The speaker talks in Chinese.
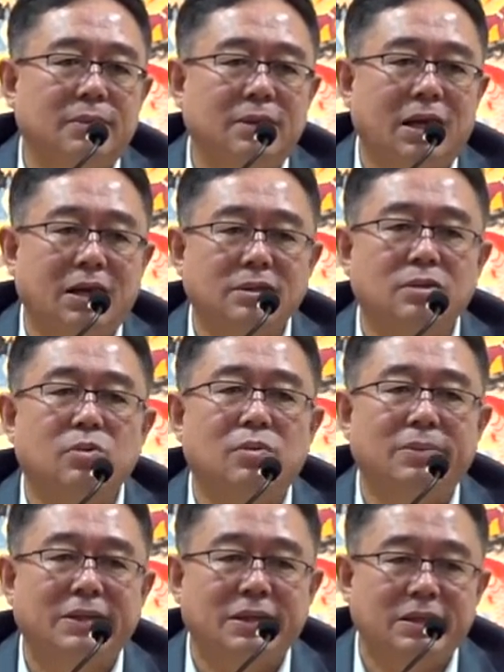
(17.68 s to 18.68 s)
它是我
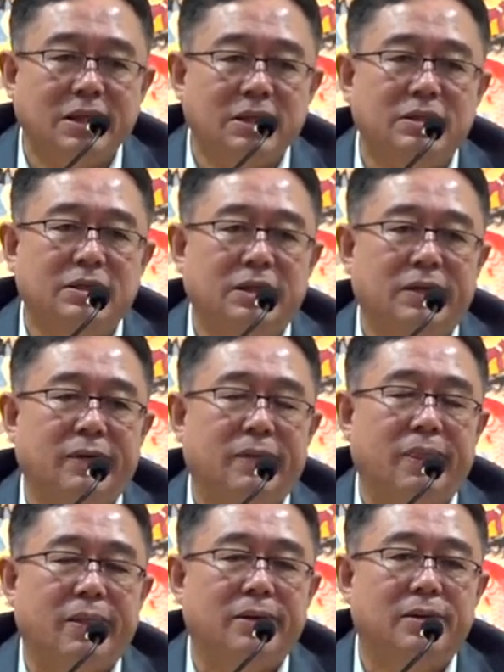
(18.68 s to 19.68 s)
们的地气
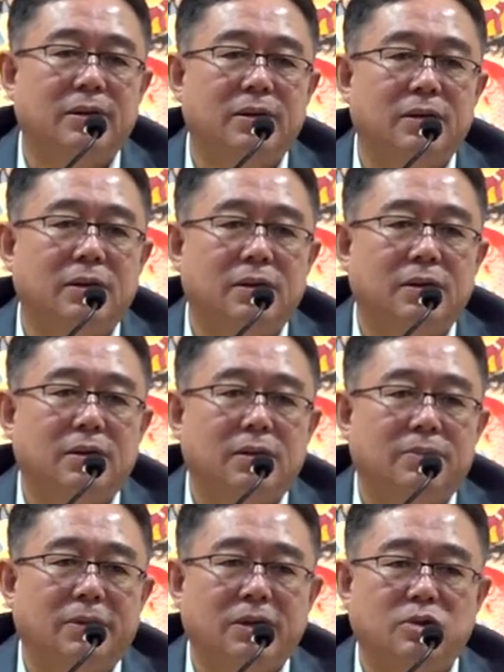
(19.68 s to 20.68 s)

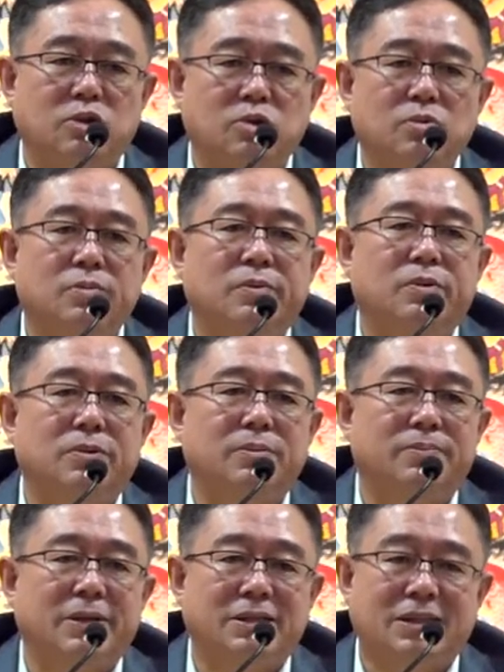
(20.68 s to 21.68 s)
被树木、
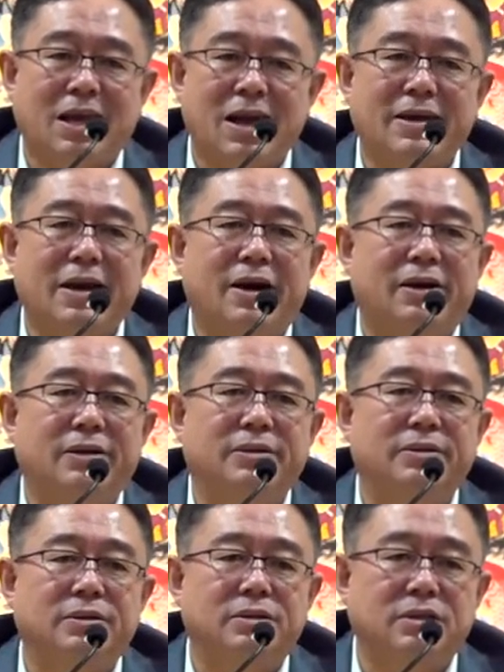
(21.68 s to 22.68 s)
被太阳
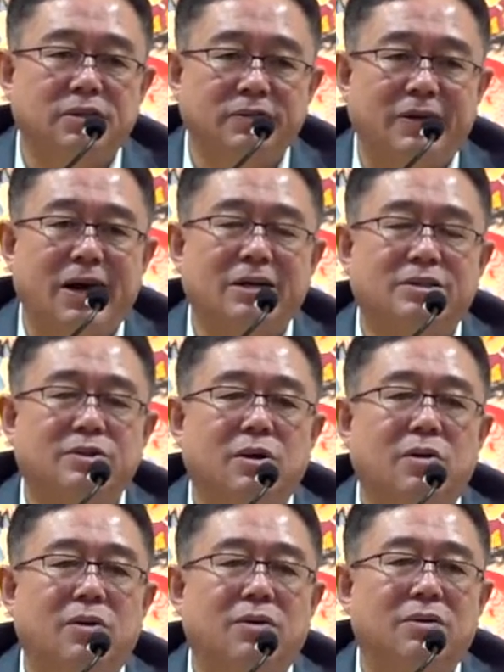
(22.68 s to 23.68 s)
蒸发之
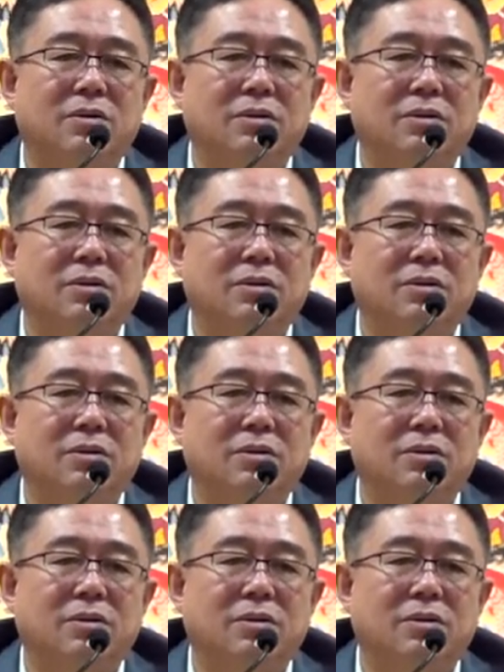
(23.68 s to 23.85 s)
后，